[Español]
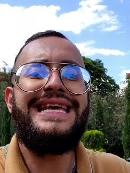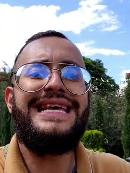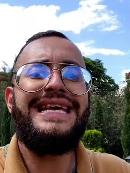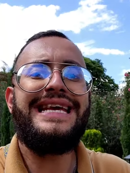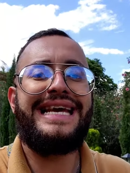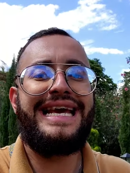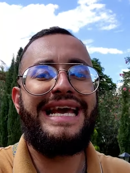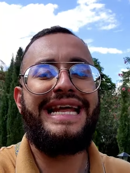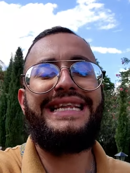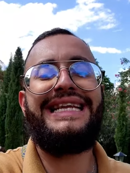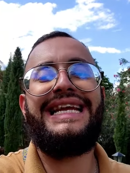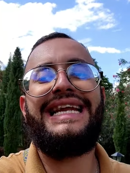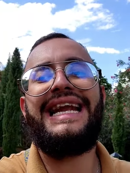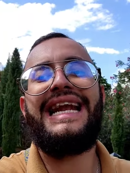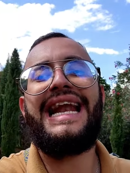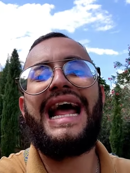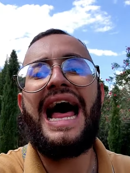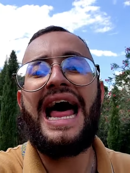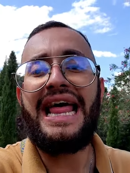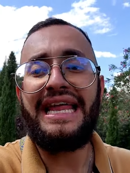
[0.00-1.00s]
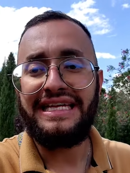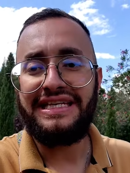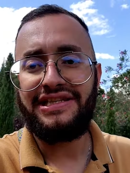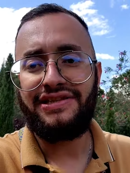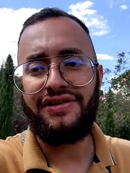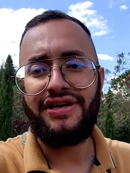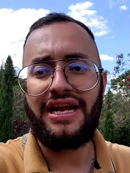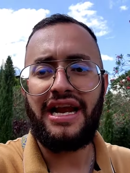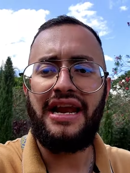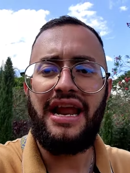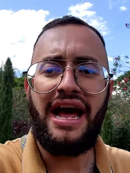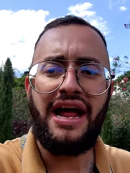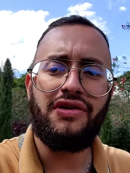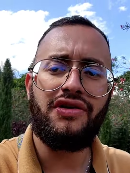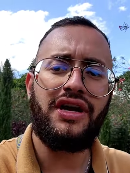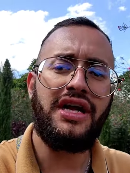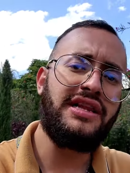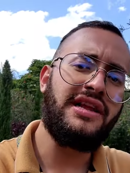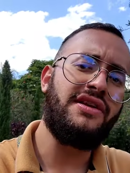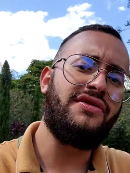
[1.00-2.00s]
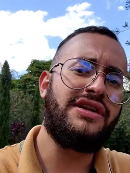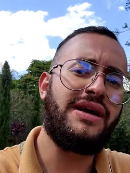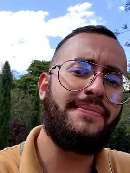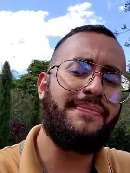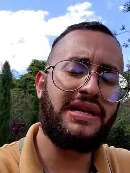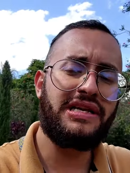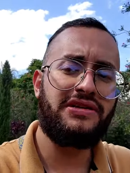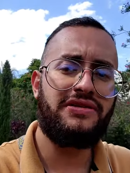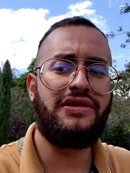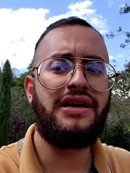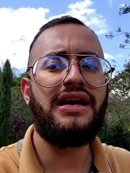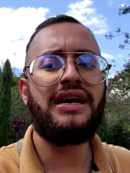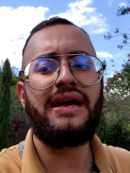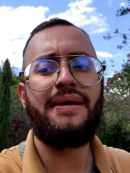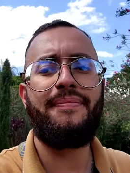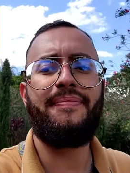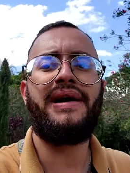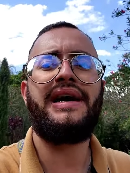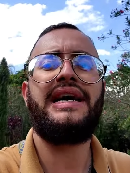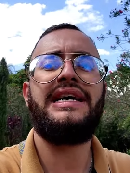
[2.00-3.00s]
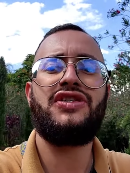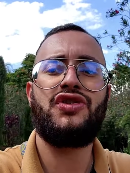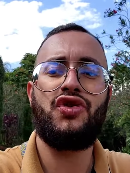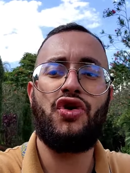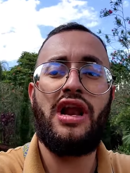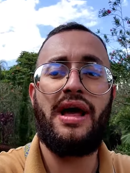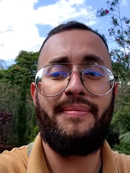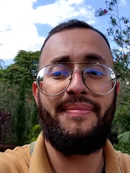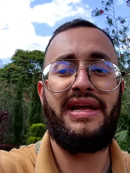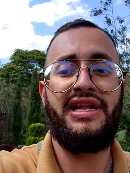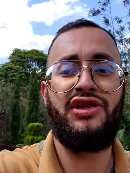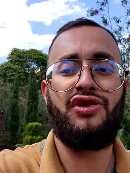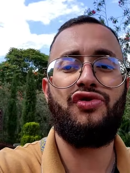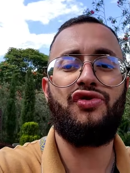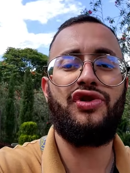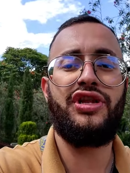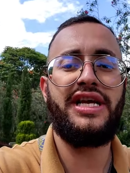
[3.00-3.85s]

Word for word: y qué tienen adicional a lo que tiene una persona que paga solamente